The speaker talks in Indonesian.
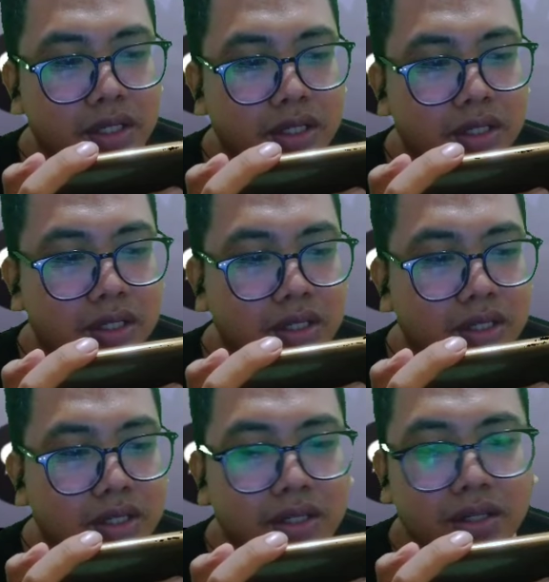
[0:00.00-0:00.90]
nih.
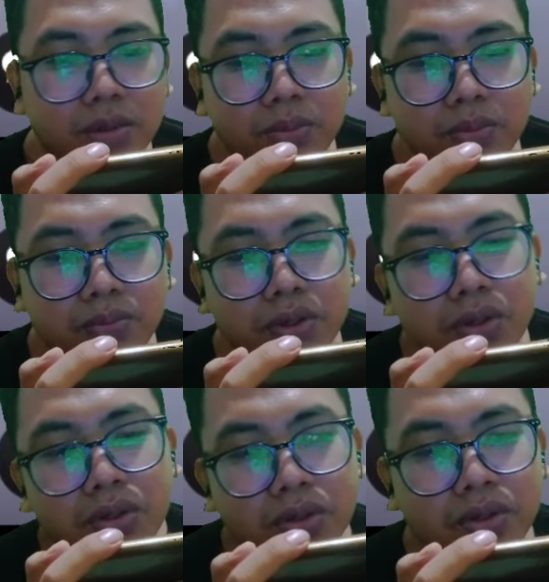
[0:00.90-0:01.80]

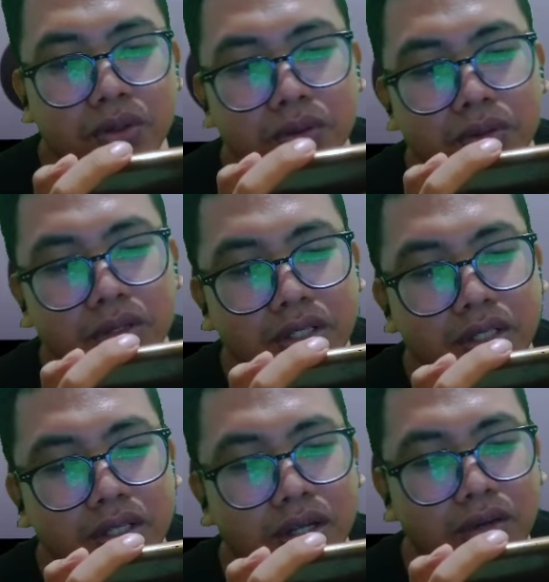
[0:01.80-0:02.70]
Uh, gokil
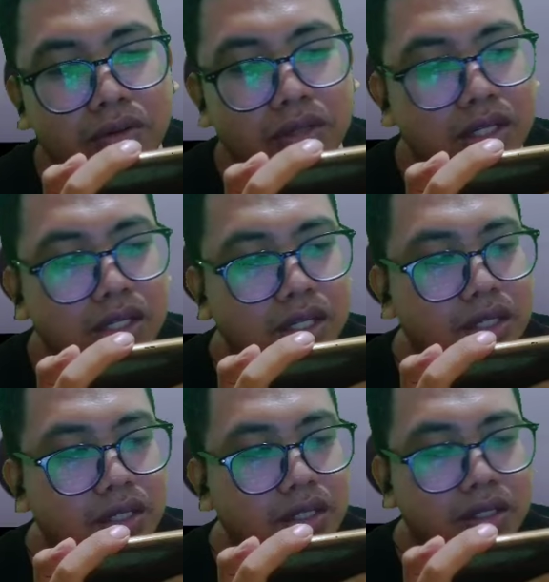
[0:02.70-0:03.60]
sih, gak ngotak sih.
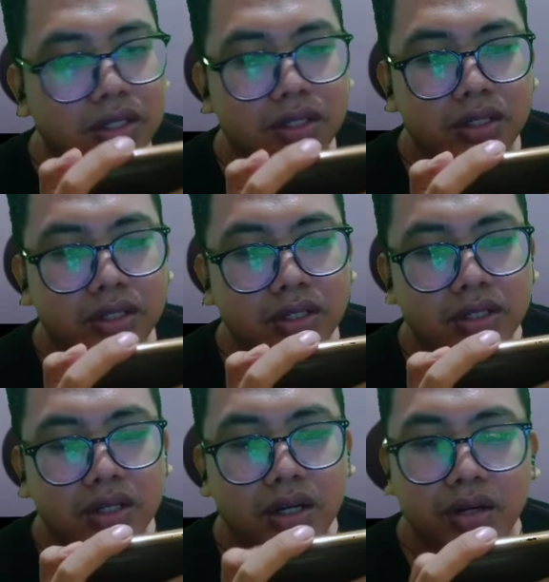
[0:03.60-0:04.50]

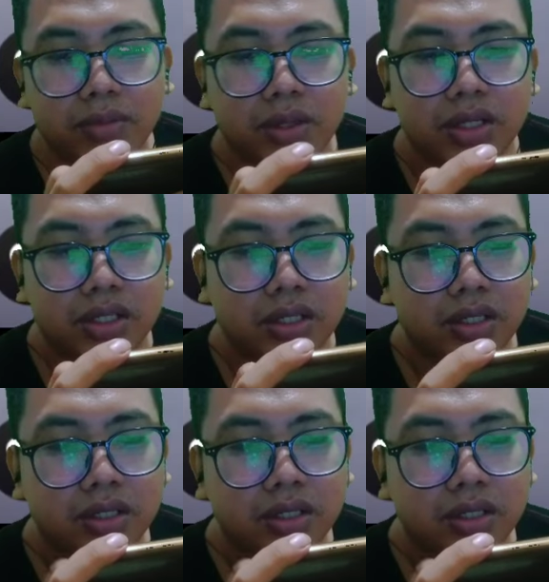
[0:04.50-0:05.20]
Keren parah sih